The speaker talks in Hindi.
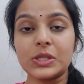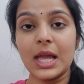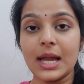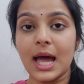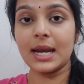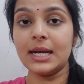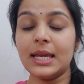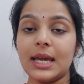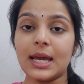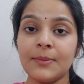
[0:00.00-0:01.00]
उसका
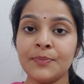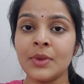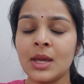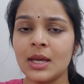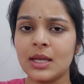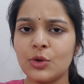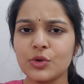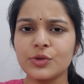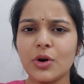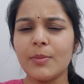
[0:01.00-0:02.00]
कारण ये है कि
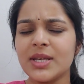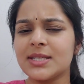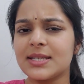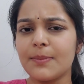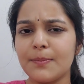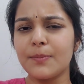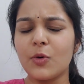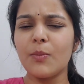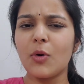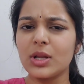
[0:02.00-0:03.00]
दोस्तों हमें
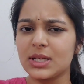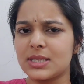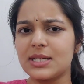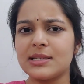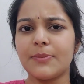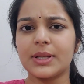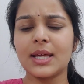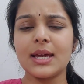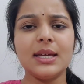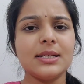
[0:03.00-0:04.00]
सबको बहुत अच्छे से
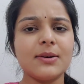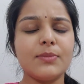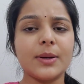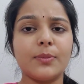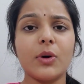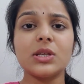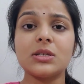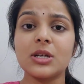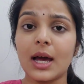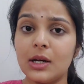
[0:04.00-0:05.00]
पता है कि जब बिग
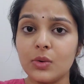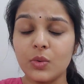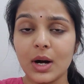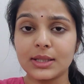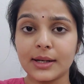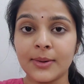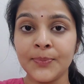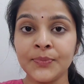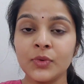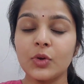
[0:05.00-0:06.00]
बॉस चालू हुआ था
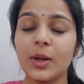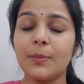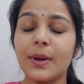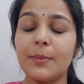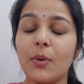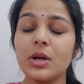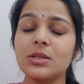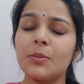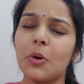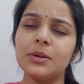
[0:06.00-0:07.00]
तो एक बिग
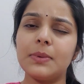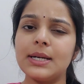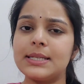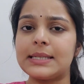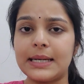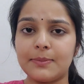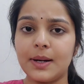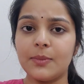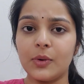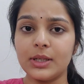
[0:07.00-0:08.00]
बॉस ने बहुत बड़ी
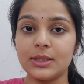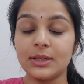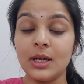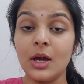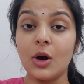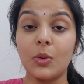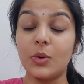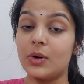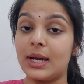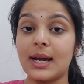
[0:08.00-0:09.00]
स्टेटमेंट बोली थी
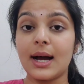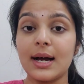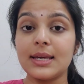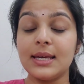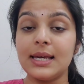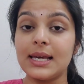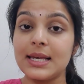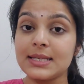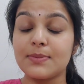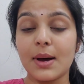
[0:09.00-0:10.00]
उन्होंने कहा कि
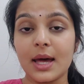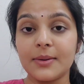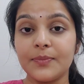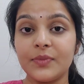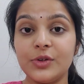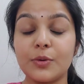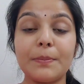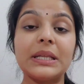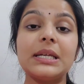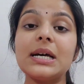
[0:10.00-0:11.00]
इस बार जो
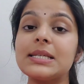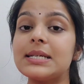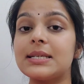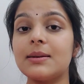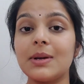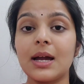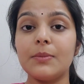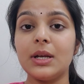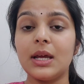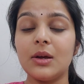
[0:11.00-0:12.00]
पंद्रह सीजन में
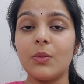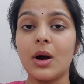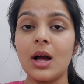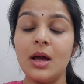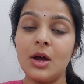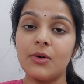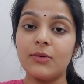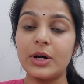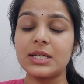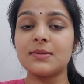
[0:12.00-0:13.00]
कभी नहीं हुआ
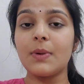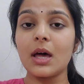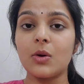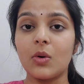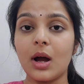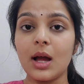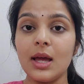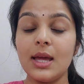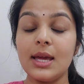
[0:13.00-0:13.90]
वो इस बार होगा